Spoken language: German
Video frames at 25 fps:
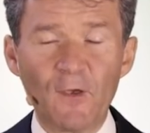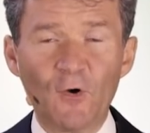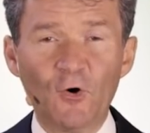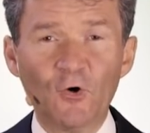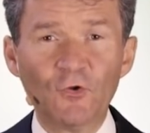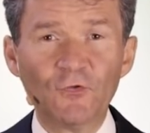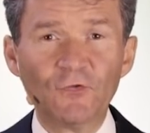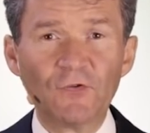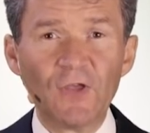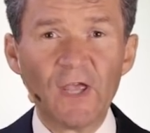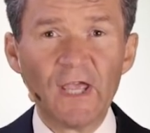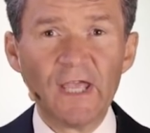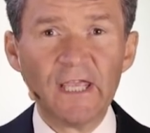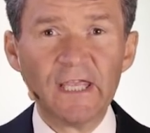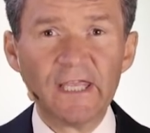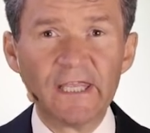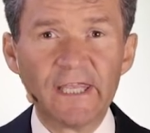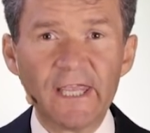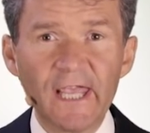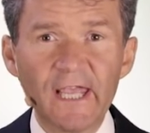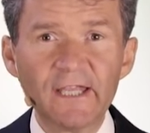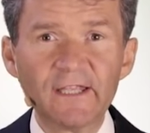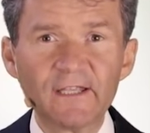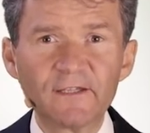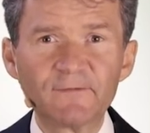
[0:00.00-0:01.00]
Und
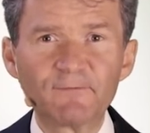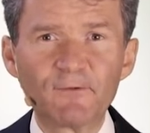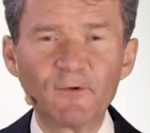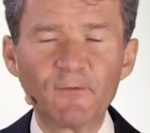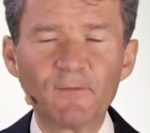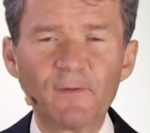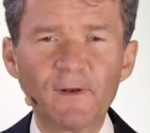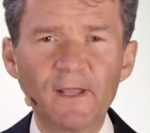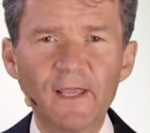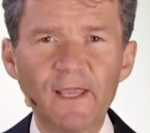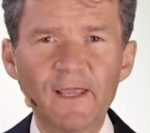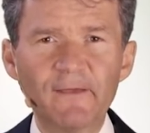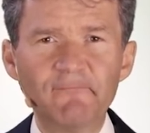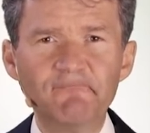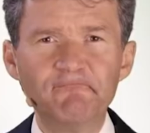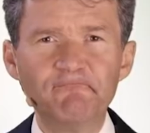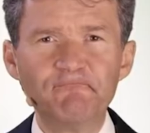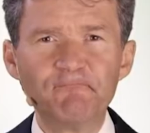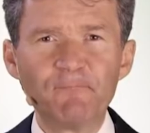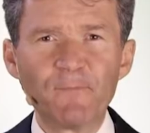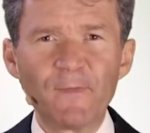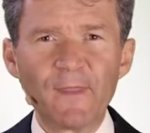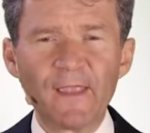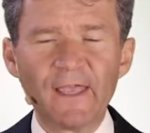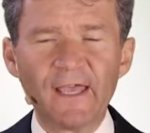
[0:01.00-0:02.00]
jedes
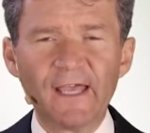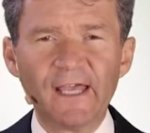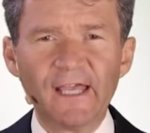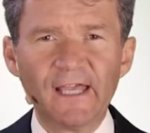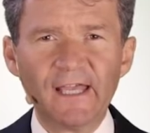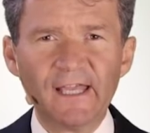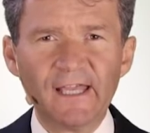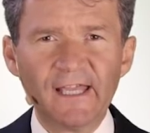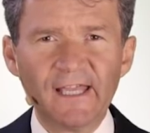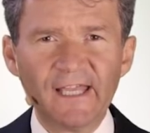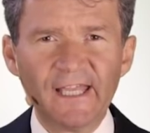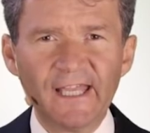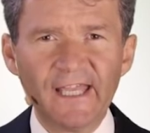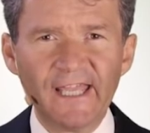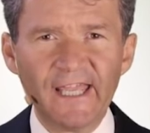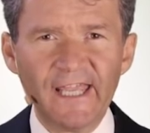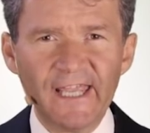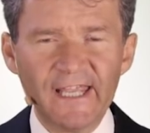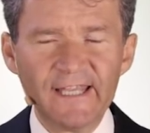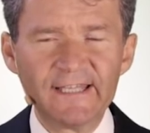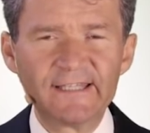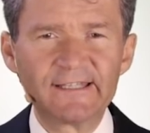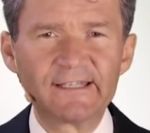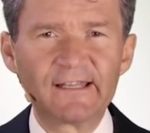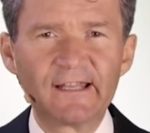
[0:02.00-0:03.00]
Problem
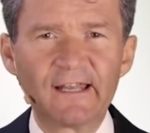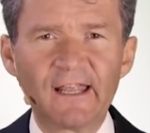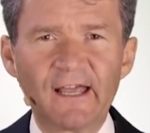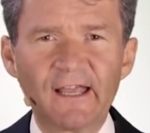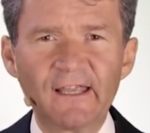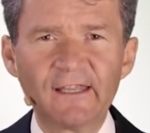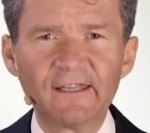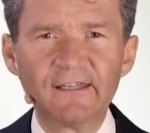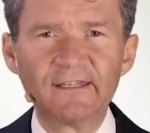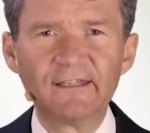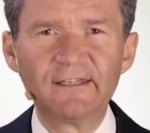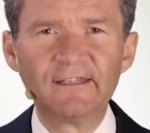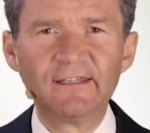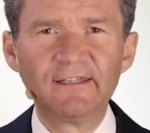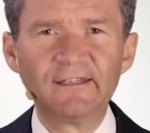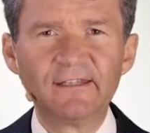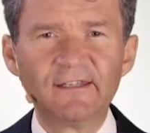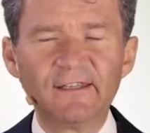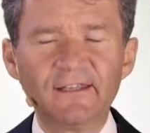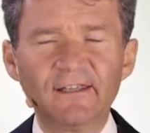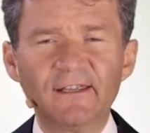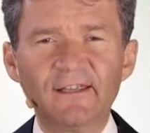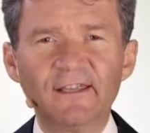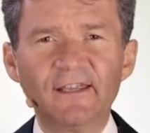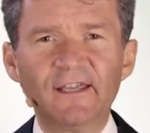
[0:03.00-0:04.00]
ist gleich
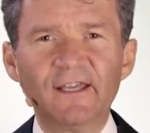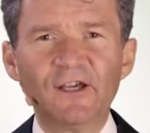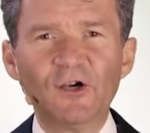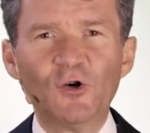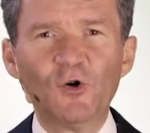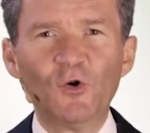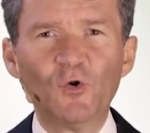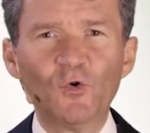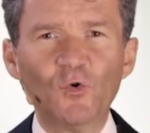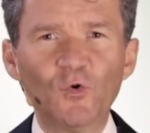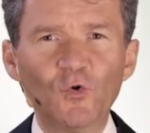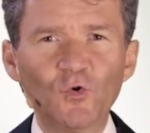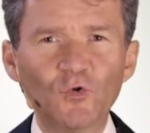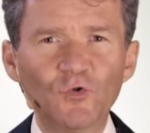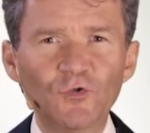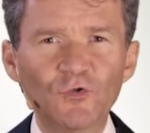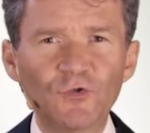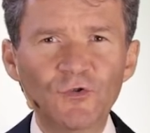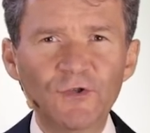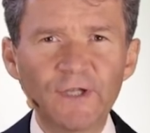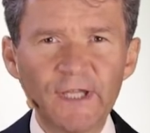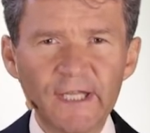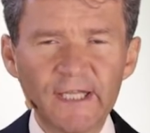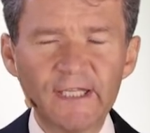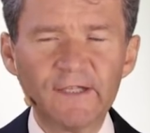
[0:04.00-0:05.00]

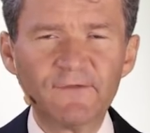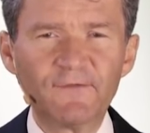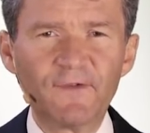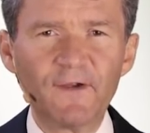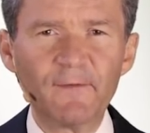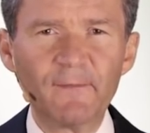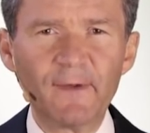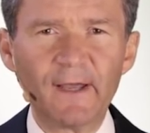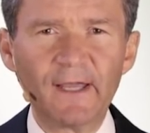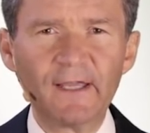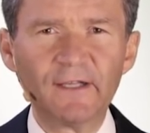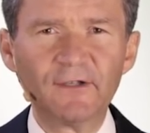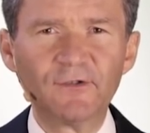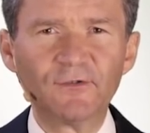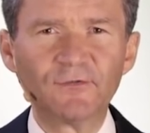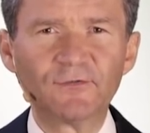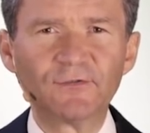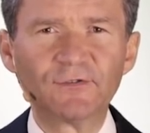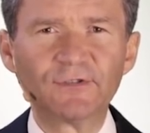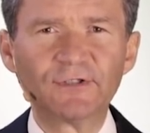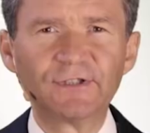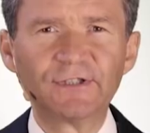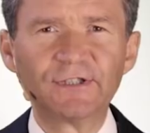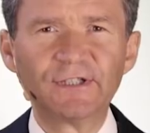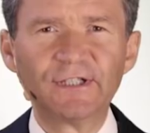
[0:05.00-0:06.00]

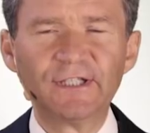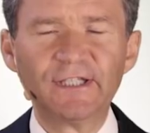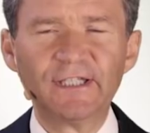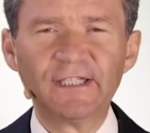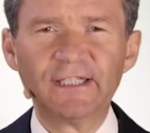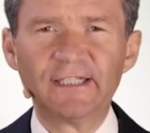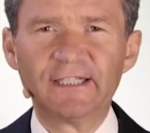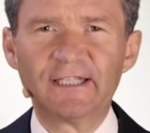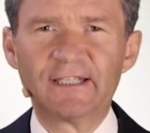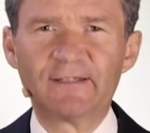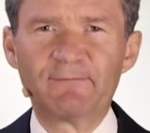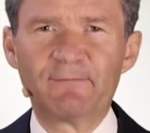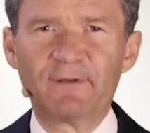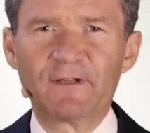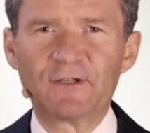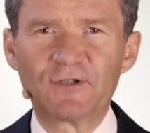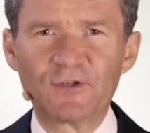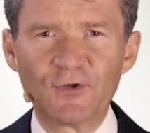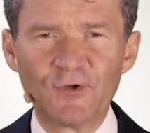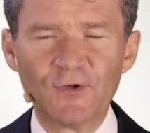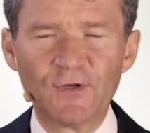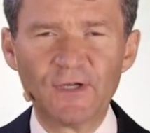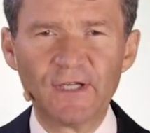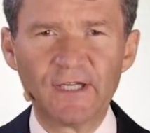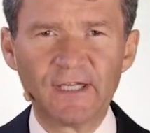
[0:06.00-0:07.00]
Nichtvermeidung des
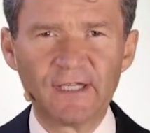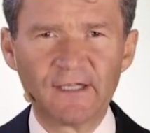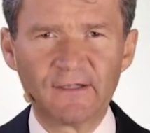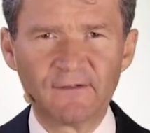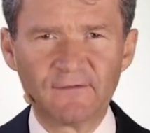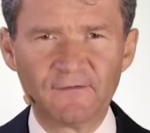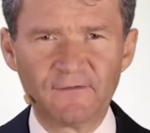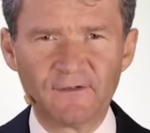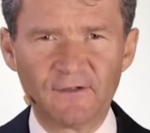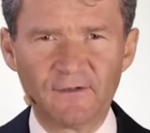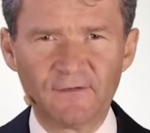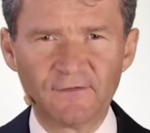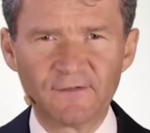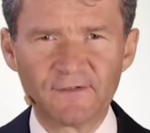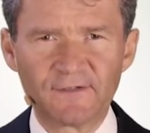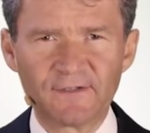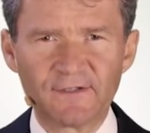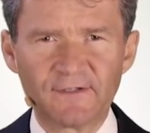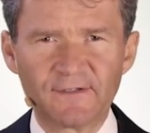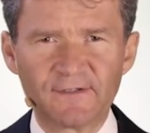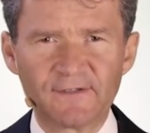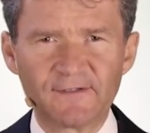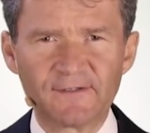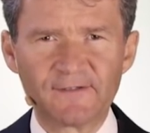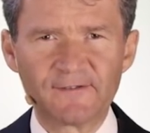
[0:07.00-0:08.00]
persönlichen
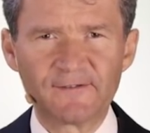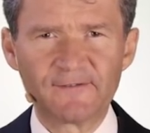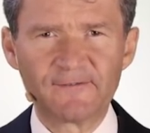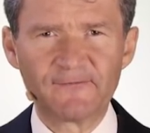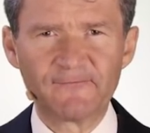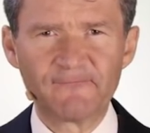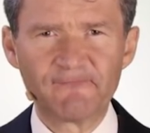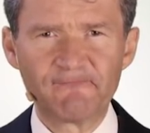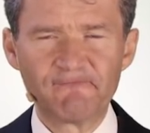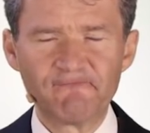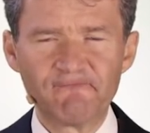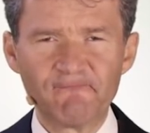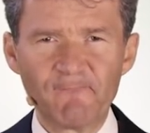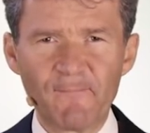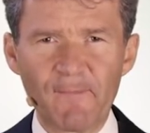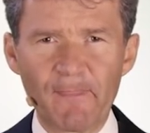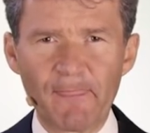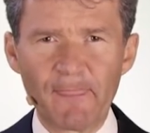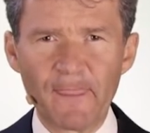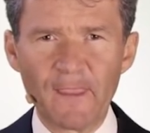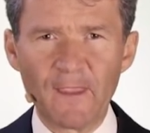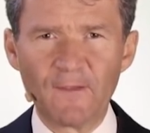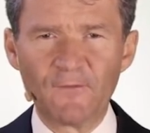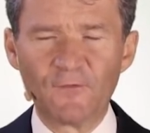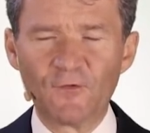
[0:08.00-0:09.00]
Verlustes.
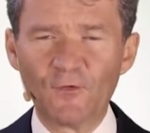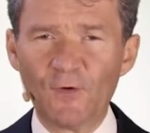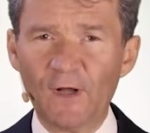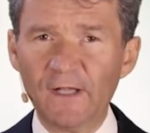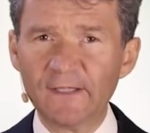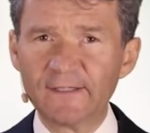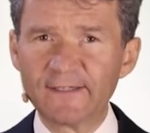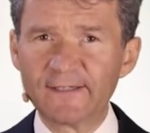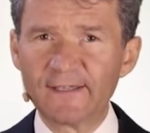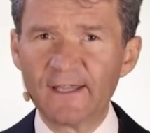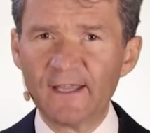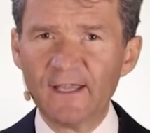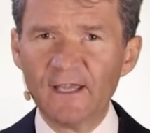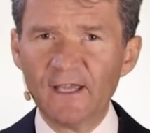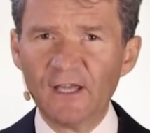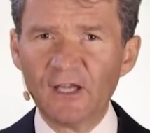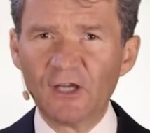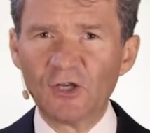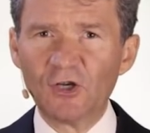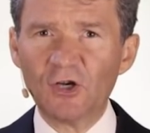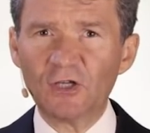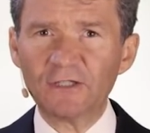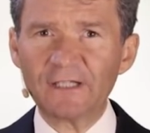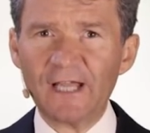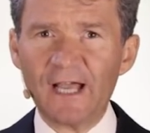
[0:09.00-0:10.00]
So als
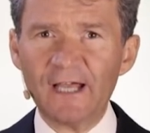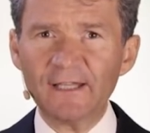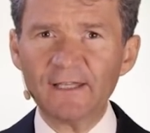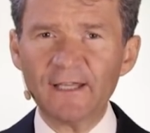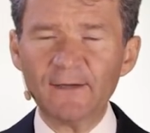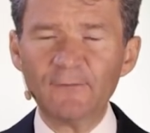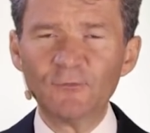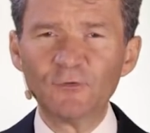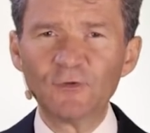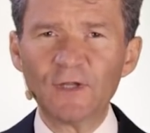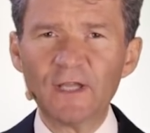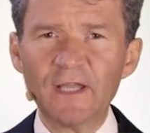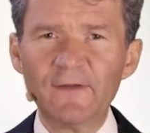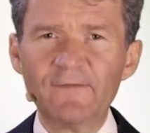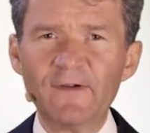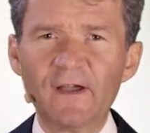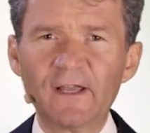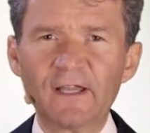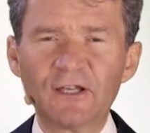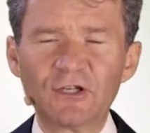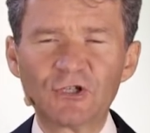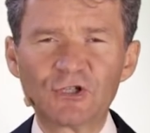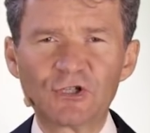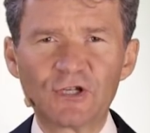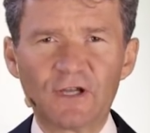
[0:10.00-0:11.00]
Gott Adam und
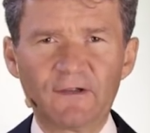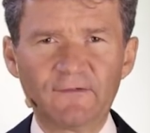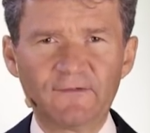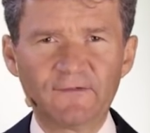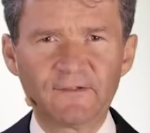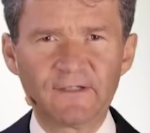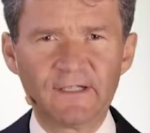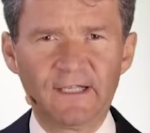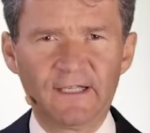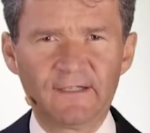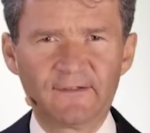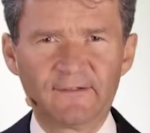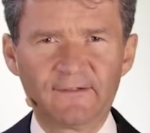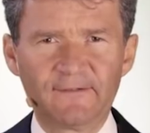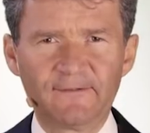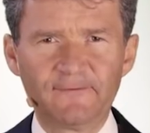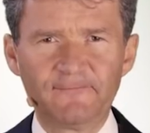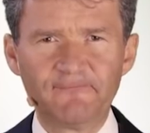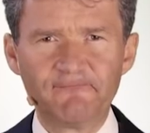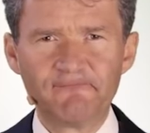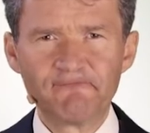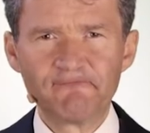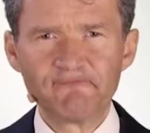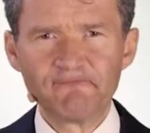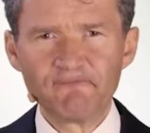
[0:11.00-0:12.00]
Eva geschaffen
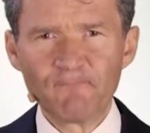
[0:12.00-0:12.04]
hatte.